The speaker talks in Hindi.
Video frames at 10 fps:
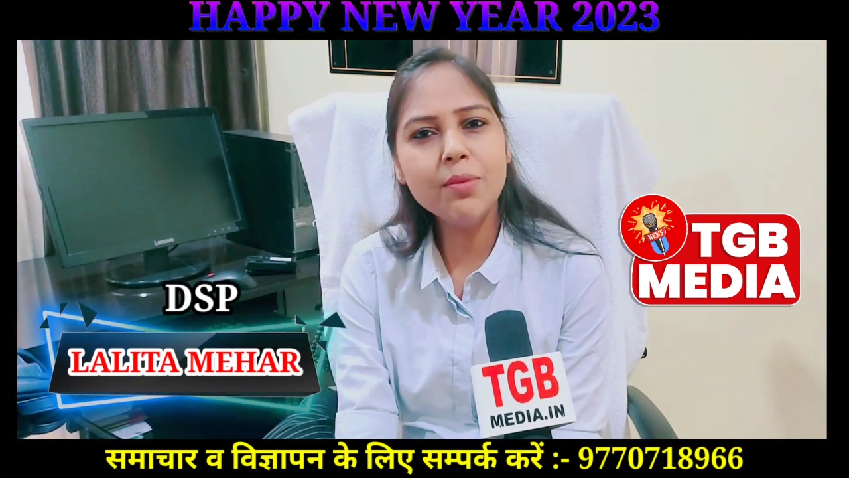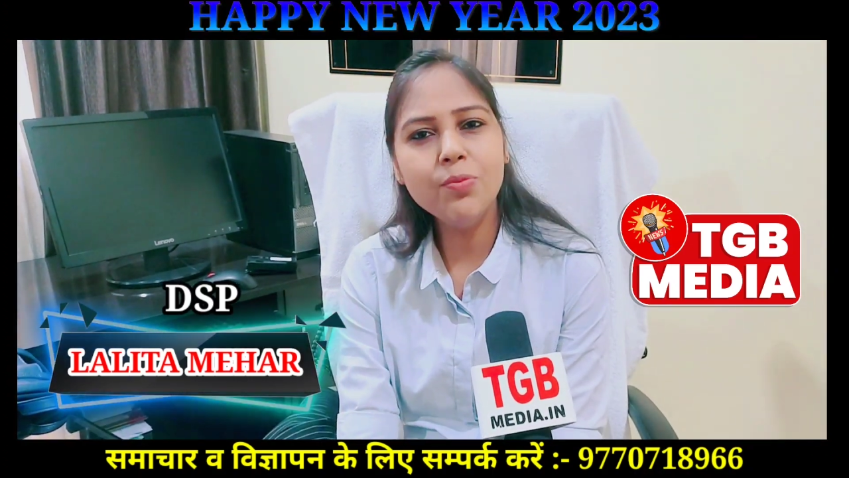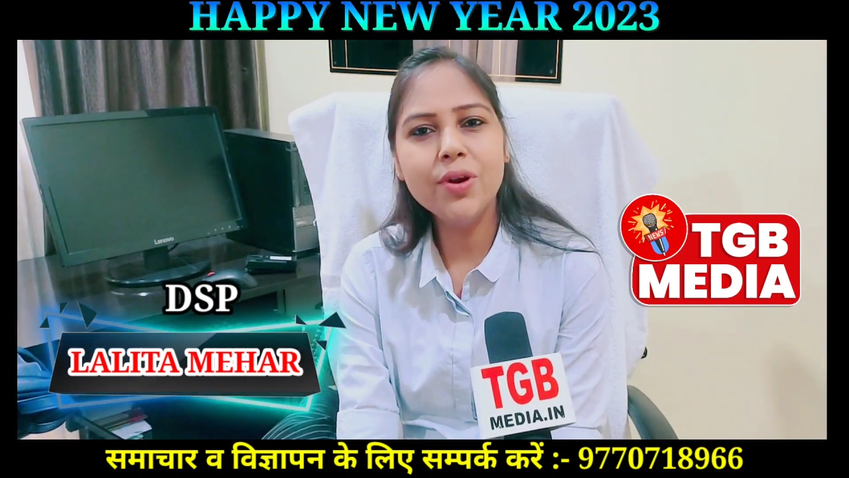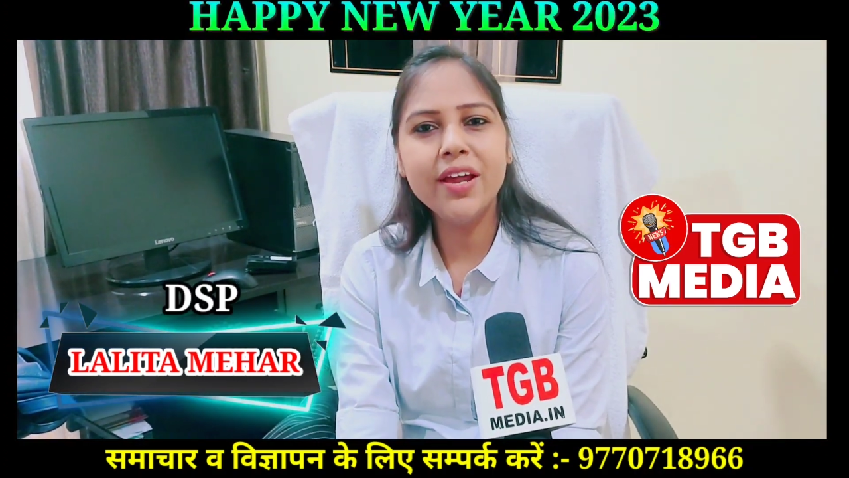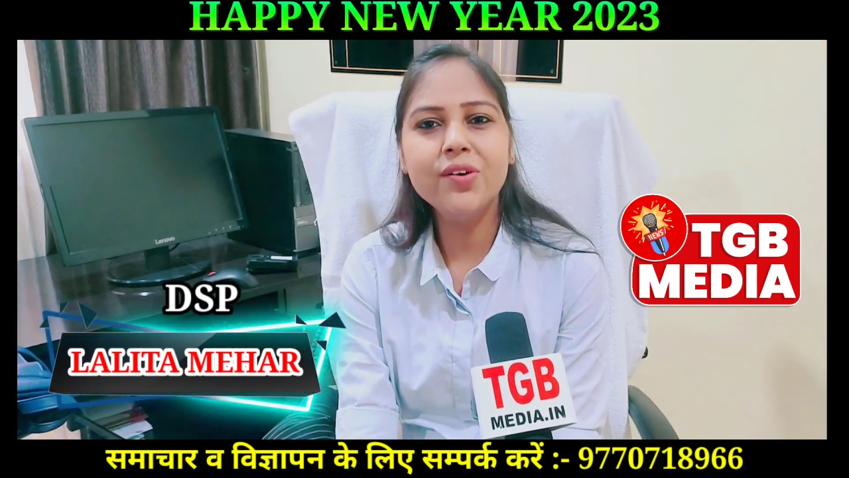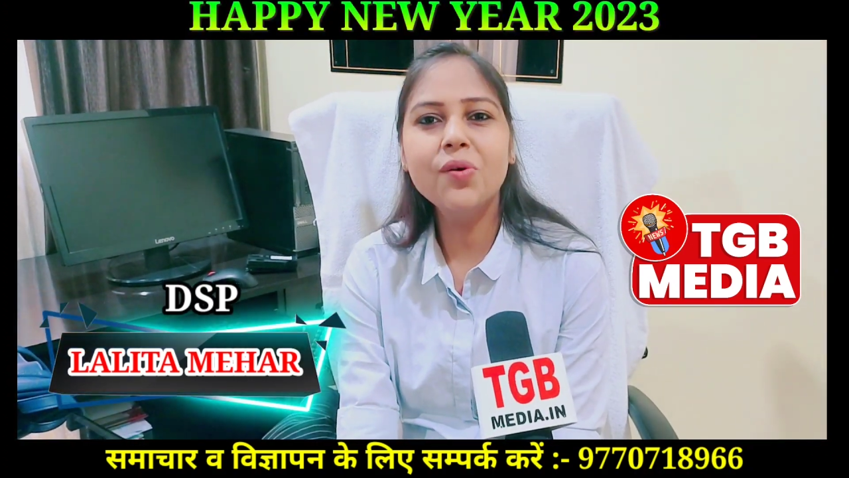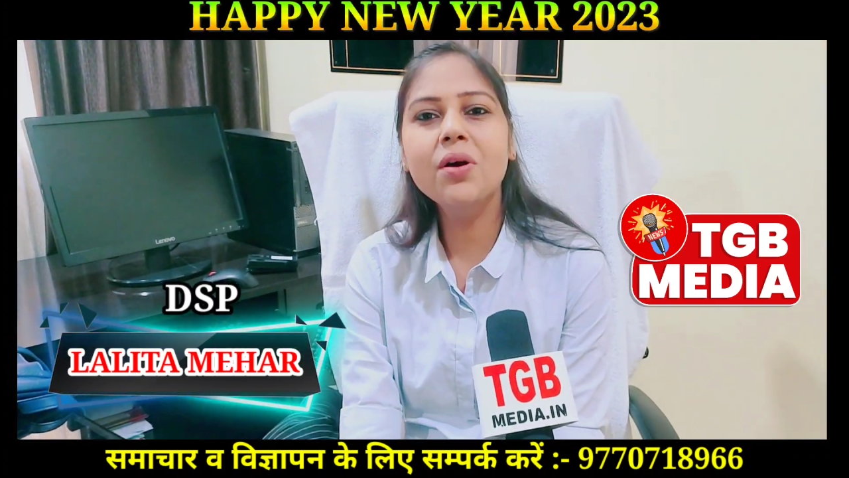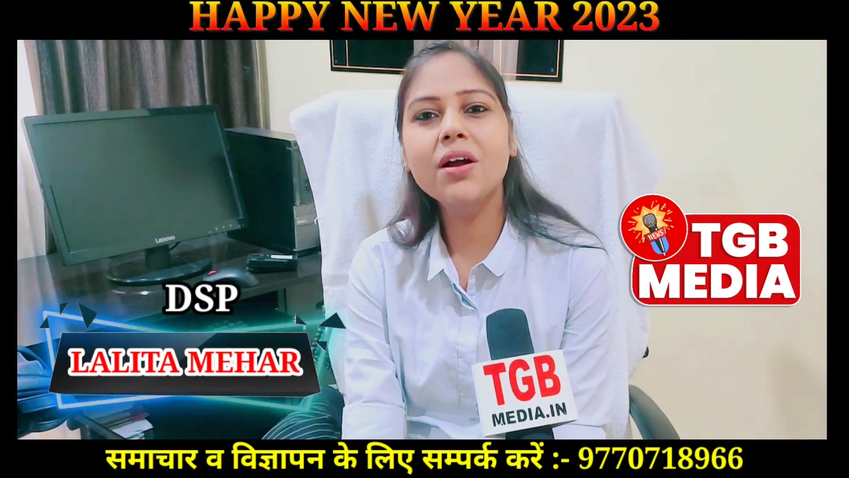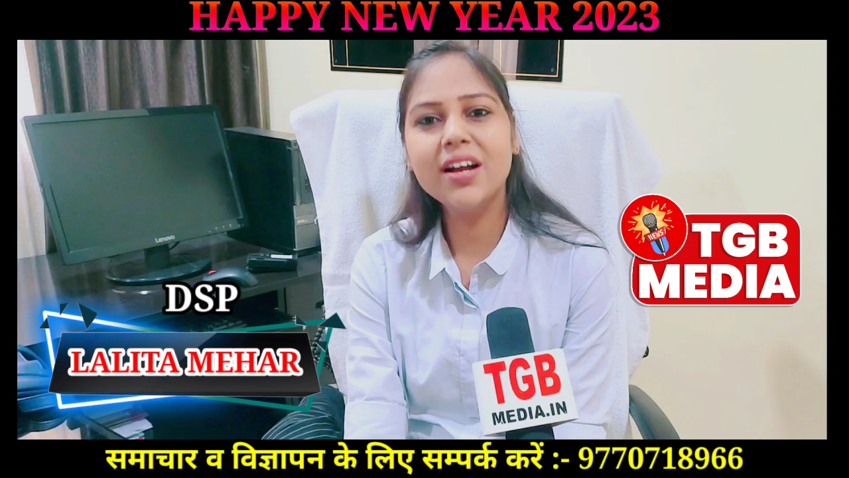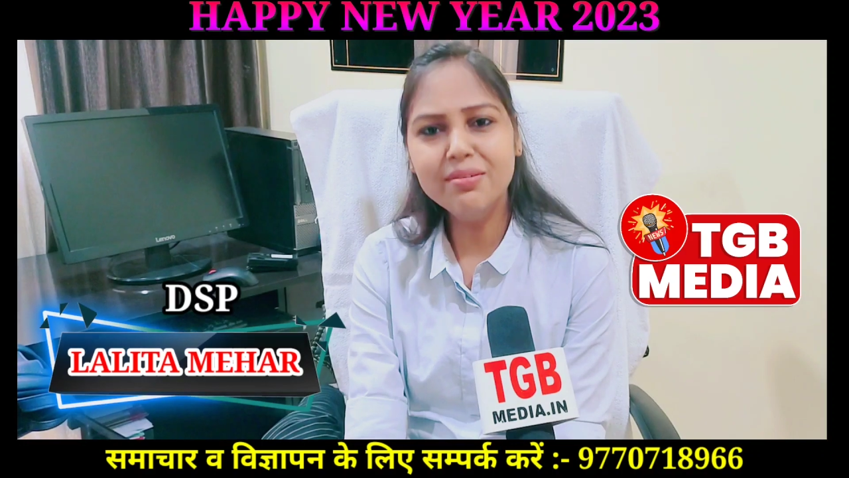एक बुराई
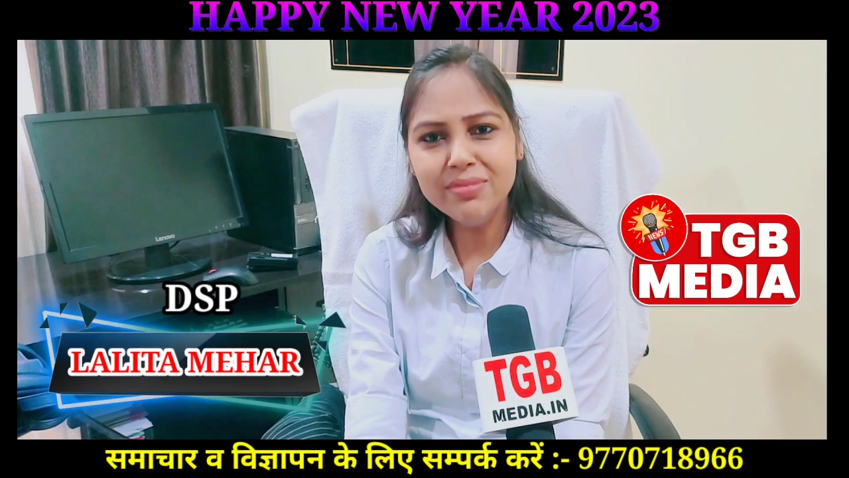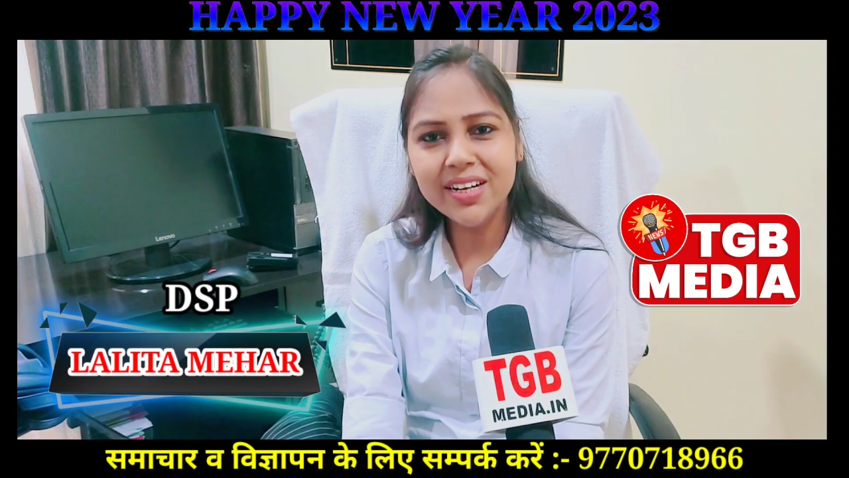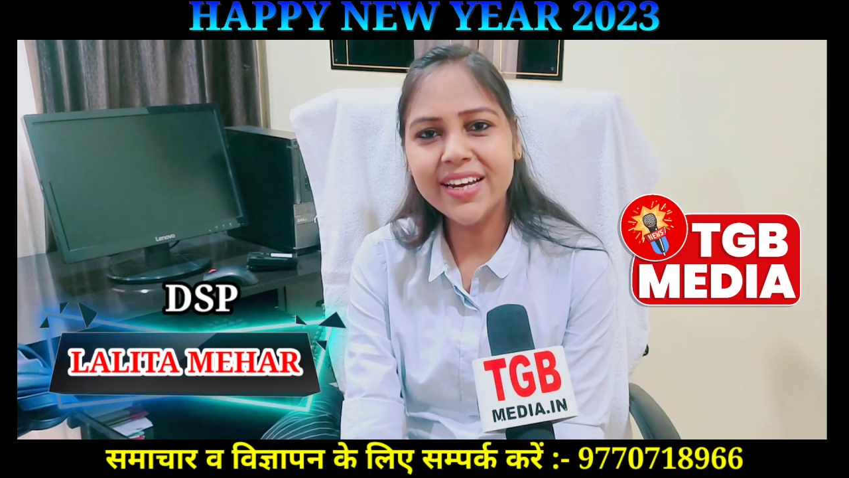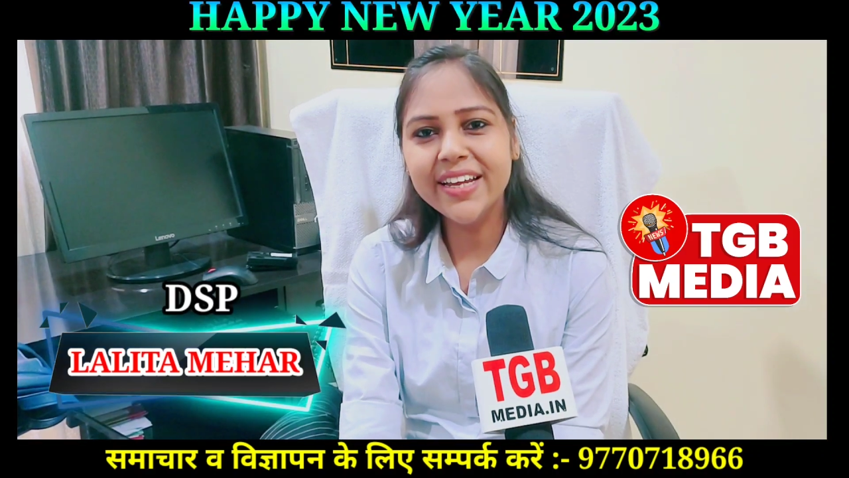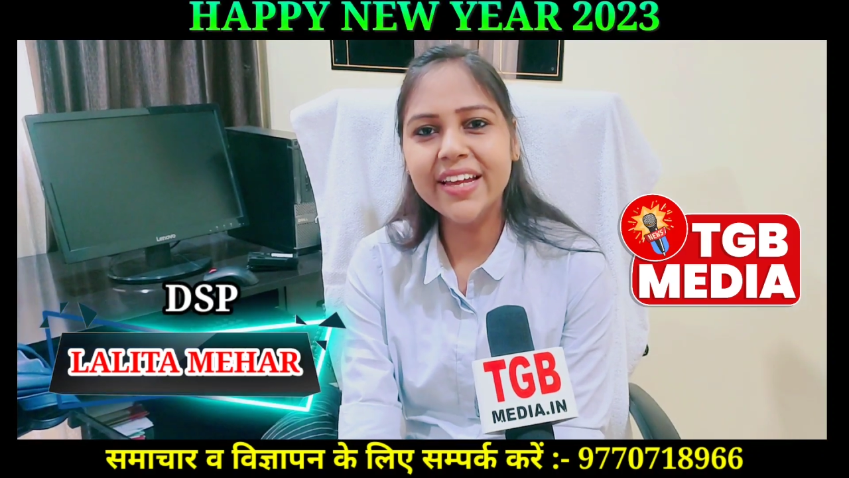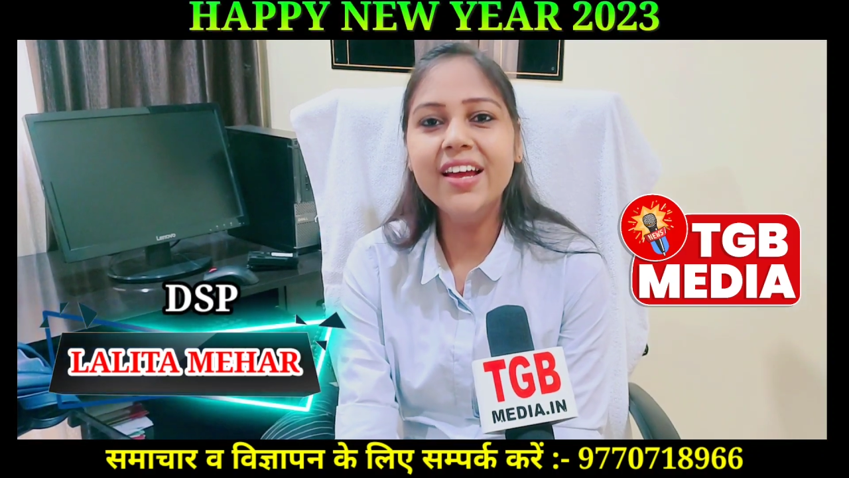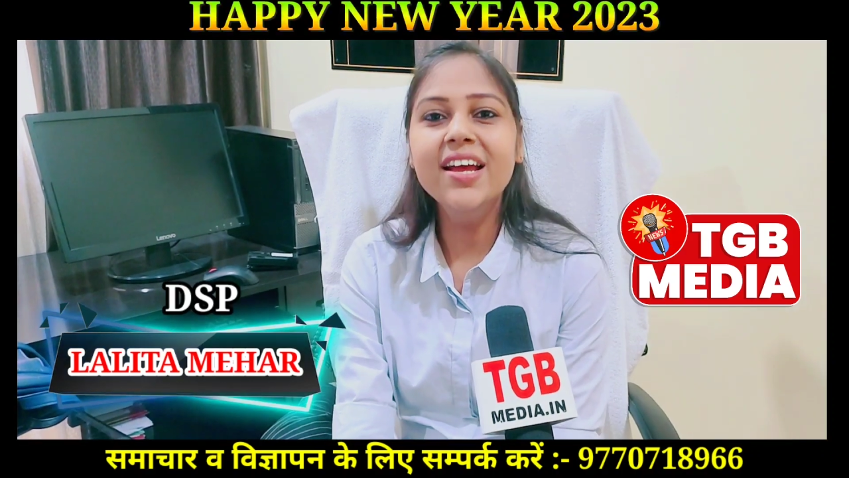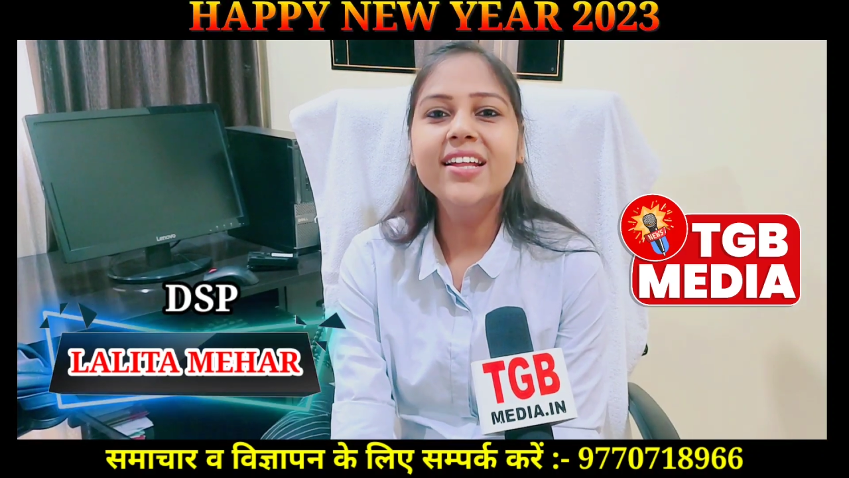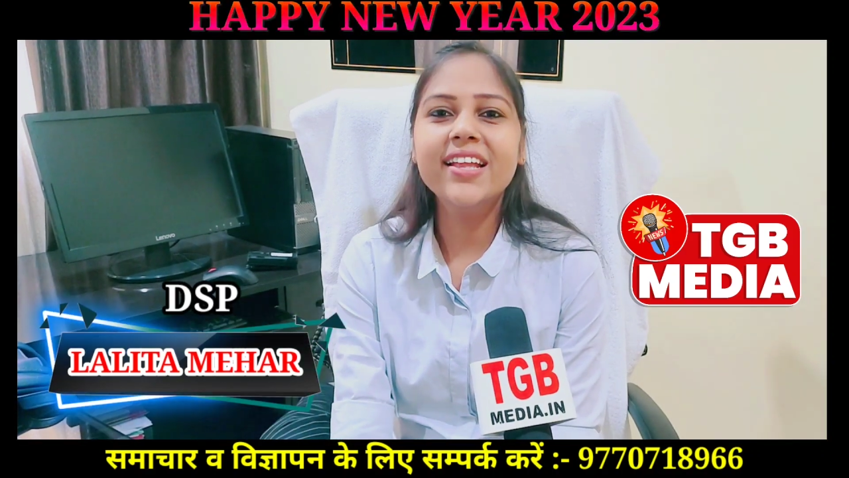को कम करेंगे